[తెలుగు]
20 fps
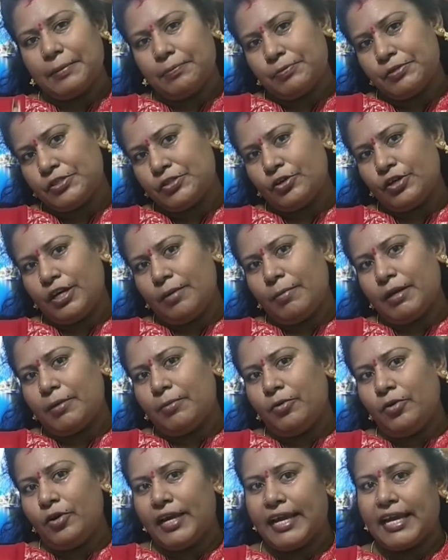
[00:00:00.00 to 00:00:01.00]
టిప్స్తోనే
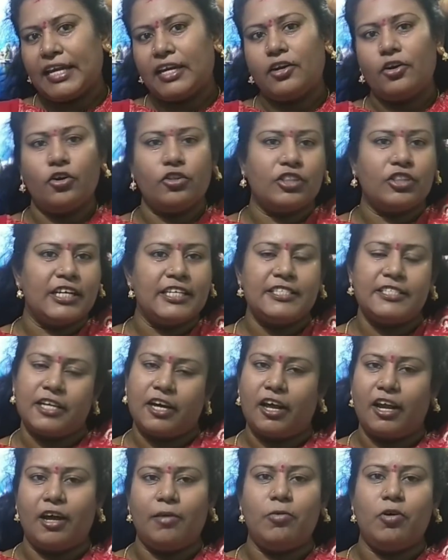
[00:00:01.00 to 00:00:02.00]
మనము హెయిర్ గ్రోత్ అనేది
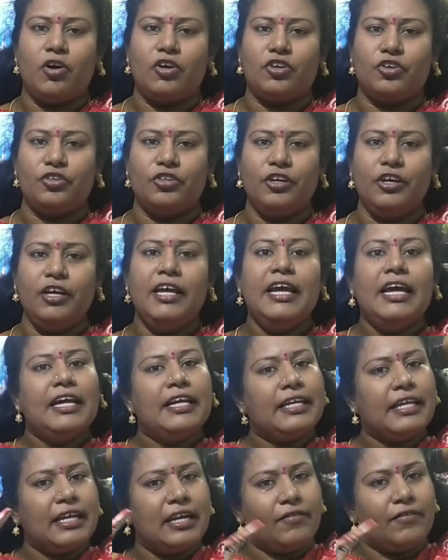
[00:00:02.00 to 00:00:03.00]
చాలా బాగుంటుంది
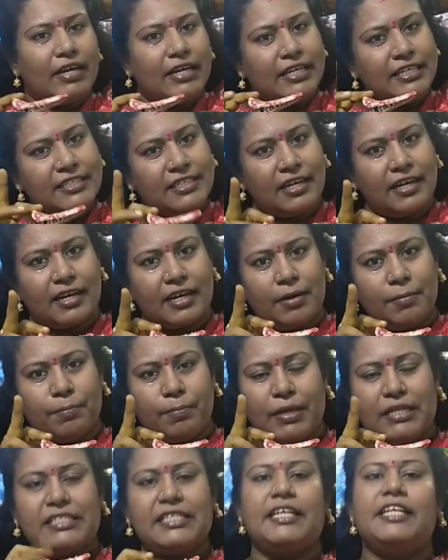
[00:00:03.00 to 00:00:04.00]
నేను అవన్నీ చాలా
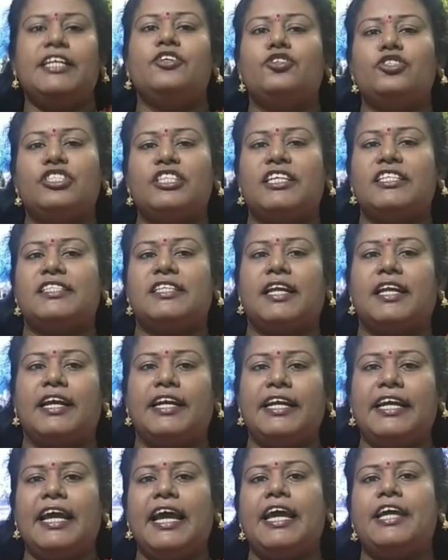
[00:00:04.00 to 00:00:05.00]
కంపల్సరీ యూస్
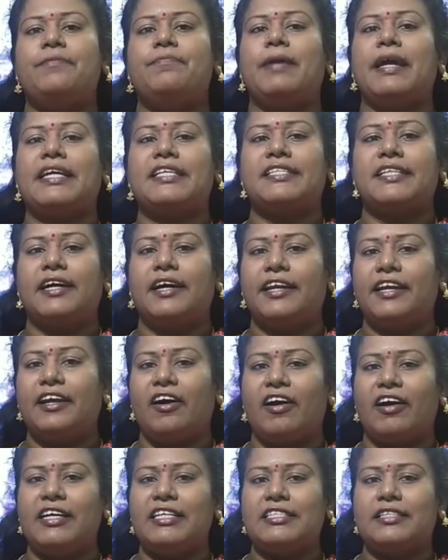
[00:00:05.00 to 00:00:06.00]
చేస్తానండి హెయిర్ ప్యాక్స్ కానీ
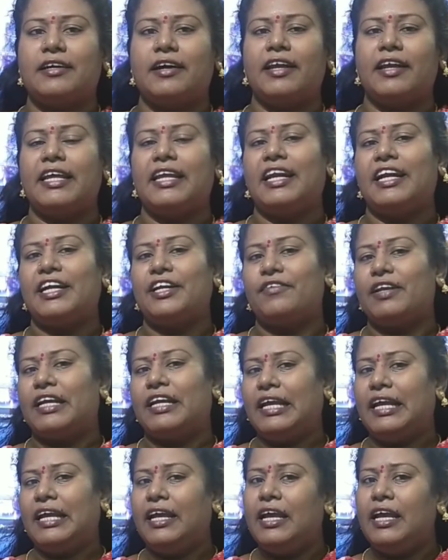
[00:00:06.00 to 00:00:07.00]
ఆయిల్స్ కానీ
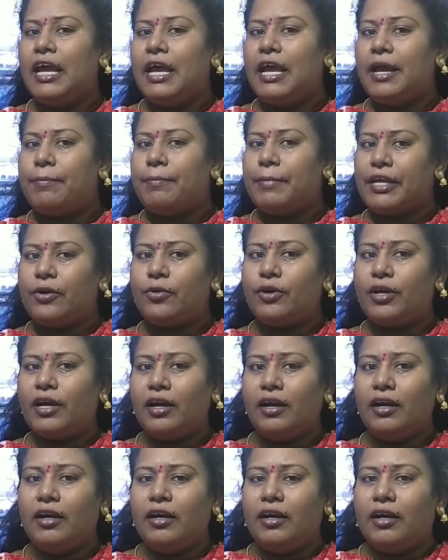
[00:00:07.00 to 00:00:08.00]
ఇలాంటివన్నీ మీకు కూడా
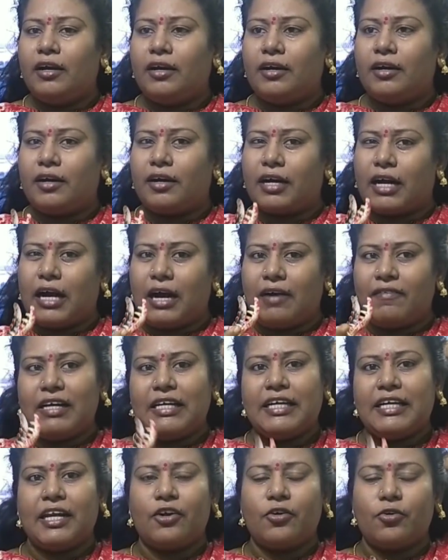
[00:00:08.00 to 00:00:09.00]
కావాలి
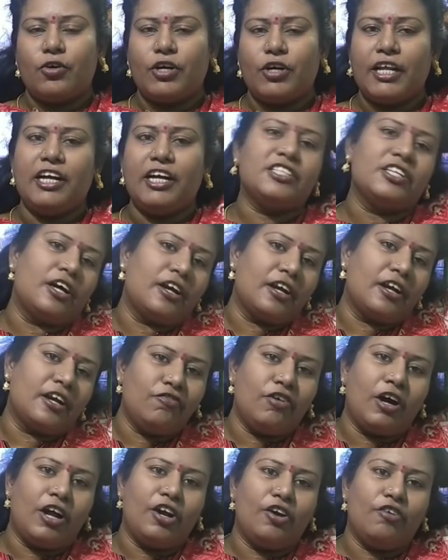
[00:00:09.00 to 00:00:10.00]
అనుకుంటే నా ఛానల్
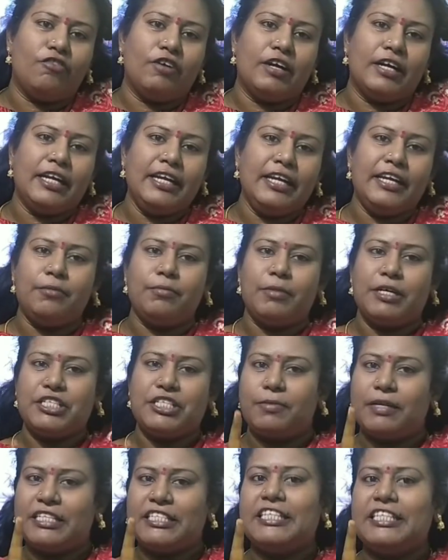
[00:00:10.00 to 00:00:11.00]
ఫాలో అవ్వండి నేను మంచి
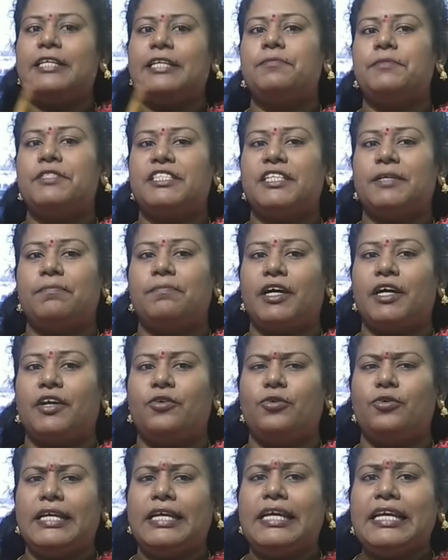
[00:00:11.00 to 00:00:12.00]
మంచి టిప్స్ చెప్తాను
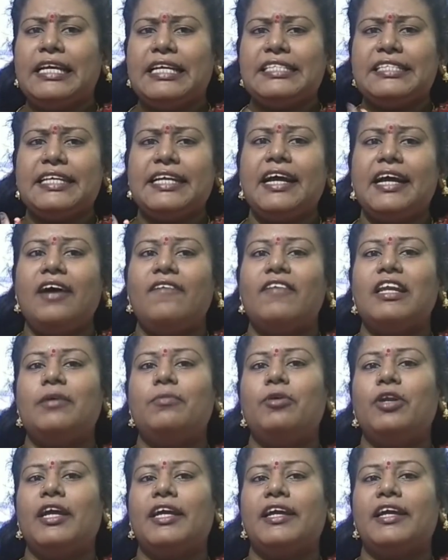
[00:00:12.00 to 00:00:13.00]
ఈజీగా
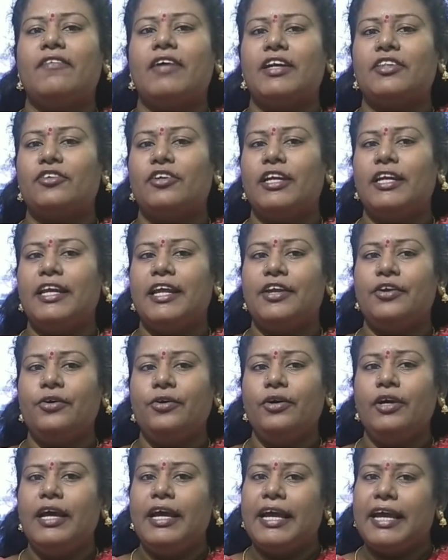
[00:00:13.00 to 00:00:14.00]
అవైలబుల్ అయ్యే వాటితోనే నేను
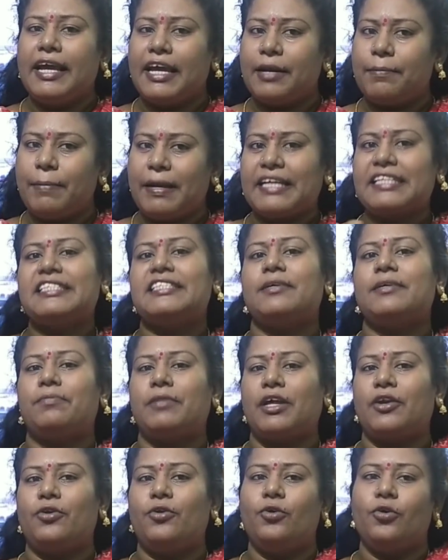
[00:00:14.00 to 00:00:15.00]
హెయిర్ ప్యాక్స్
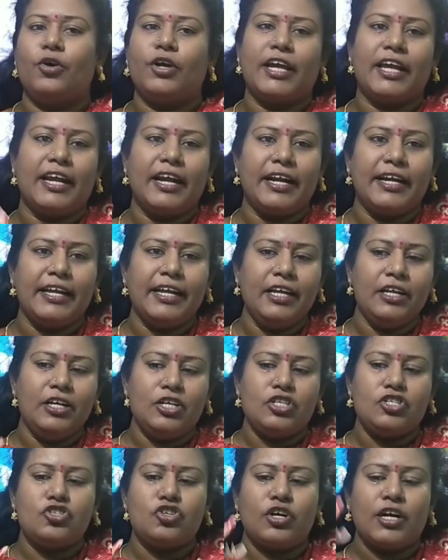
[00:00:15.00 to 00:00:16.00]
చెప్తాను ఓకేనా అండి
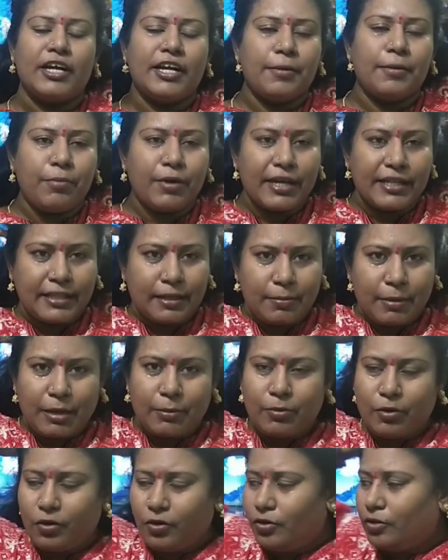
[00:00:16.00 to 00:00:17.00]
చూడండి ఇప్పుడైతే
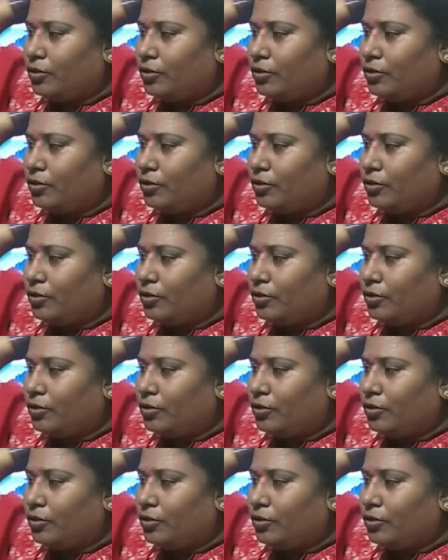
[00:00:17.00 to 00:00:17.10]
మనము